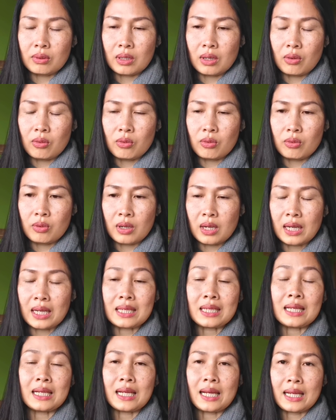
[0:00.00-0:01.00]
เราอะไร
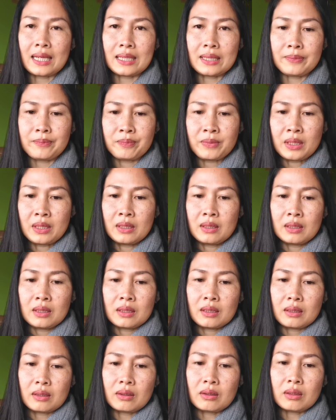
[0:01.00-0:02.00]
ยังไง
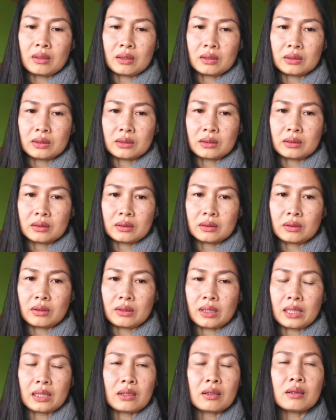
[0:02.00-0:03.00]
ก็ตอ
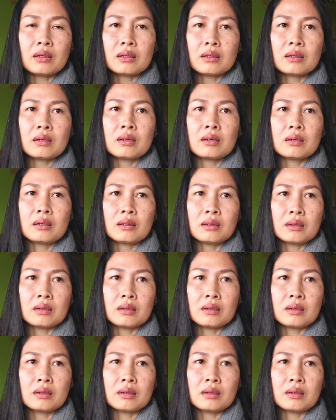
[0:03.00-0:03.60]
นนั้นก็ก็